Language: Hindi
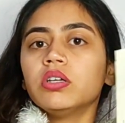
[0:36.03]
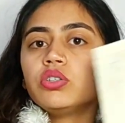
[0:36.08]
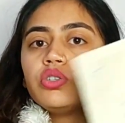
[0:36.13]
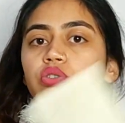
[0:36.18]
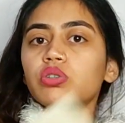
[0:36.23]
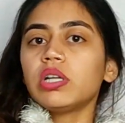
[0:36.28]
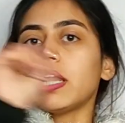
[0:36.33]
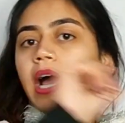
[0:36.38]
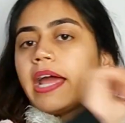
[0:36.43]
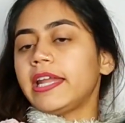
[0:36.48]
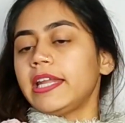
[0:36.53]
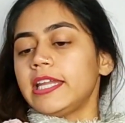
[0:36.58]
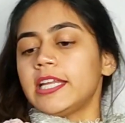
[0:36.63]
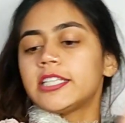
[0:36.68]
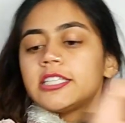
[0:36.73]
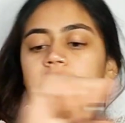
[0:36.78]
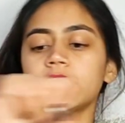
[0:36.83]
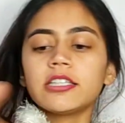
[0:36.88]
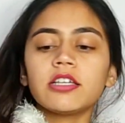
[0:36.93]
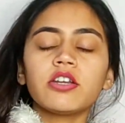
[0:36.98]
जो लाइन
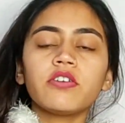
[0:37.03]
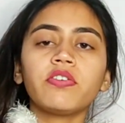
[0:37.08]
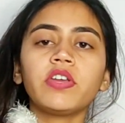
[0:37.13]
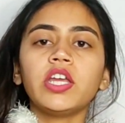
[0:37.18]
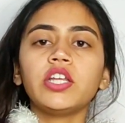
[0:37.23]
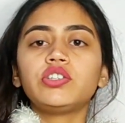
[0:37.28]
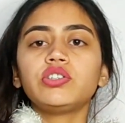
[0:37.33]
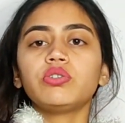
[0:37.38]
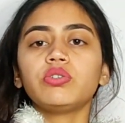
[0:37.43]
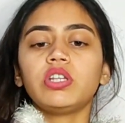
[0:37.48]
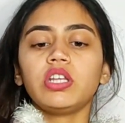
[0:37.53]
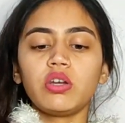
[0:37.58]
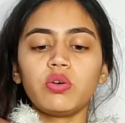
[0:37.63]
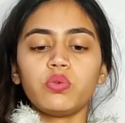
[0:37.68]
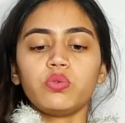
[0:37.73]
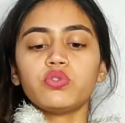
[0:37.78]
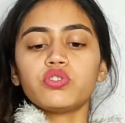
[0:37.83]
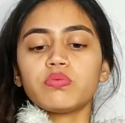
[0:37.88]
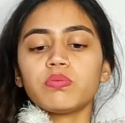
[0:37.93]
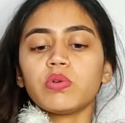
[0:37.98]
नीचे की तरफ खींची होती है ना
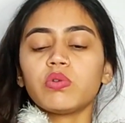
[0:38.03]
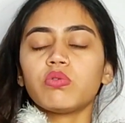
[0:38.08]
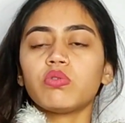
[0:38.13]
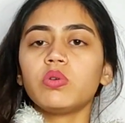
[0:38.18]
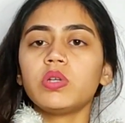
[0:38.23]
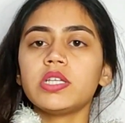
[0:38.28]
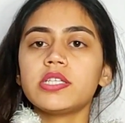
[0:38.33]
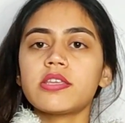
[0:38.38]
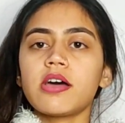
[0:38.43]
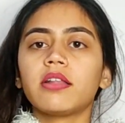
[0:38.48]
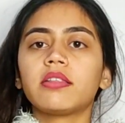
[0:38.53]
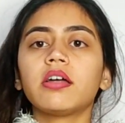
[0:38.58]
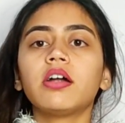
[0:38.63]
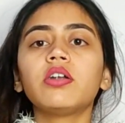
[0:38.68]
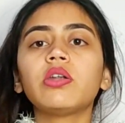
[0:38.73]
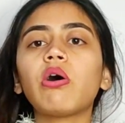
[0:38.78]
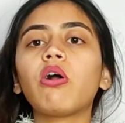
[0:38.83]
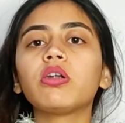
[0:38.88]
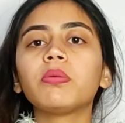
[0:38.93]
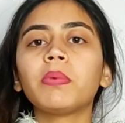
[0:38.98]
उसमें उन्होंने सात आठ
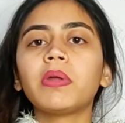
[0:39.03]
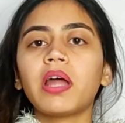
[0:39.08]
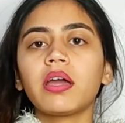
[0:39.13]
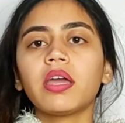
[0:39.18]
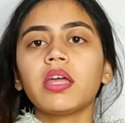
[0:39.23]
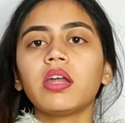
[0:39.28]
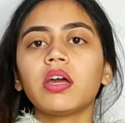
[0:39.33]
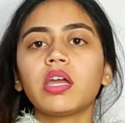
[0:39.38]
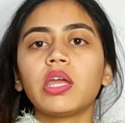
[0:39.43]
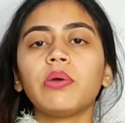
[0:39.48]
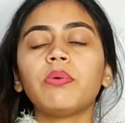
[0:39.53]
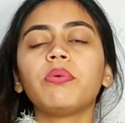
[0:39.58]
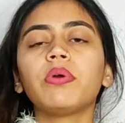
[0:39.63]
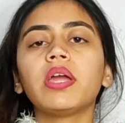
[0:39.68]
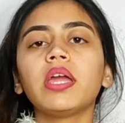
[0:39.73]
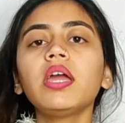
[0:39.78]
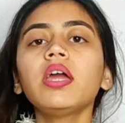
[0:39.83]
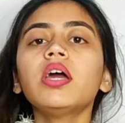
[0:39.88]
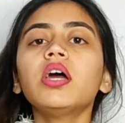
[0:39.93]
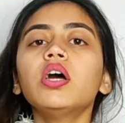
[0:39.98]
डॉट बना के रखे
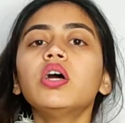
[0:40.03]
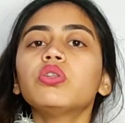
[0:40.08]
होंगे